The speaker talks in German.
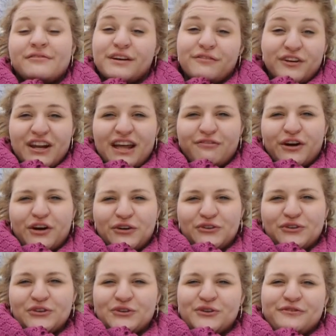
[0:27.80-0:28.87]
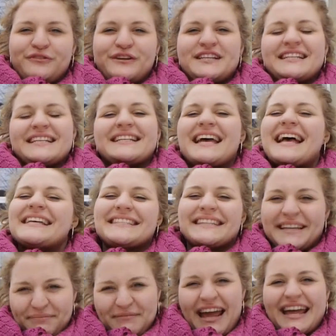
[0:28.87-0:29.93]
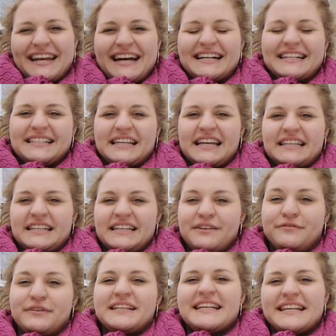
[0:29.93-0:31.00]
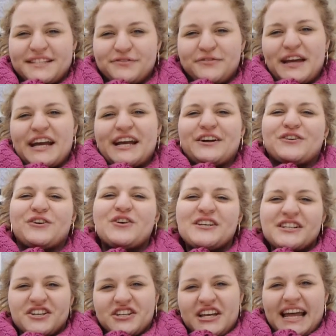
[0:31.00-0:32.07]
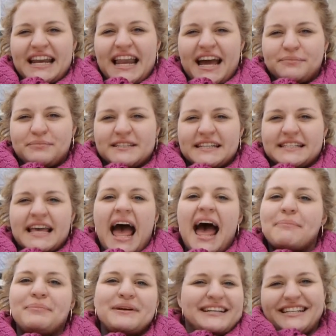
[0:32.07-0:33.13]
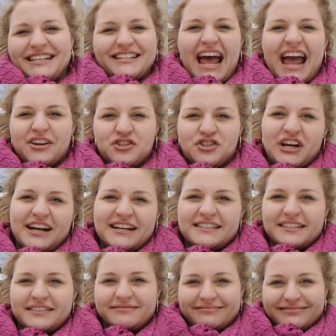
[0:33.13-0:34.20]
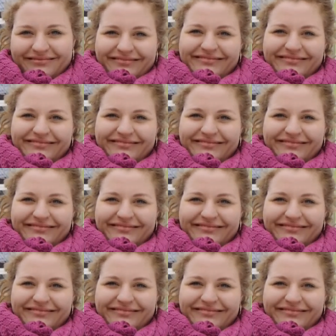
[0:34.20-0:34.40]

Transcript: Wir von der Frauenkultur finden, es gibt keine Alternative. Deswegen Roter Stern Leipzig ab in die Teichstraße.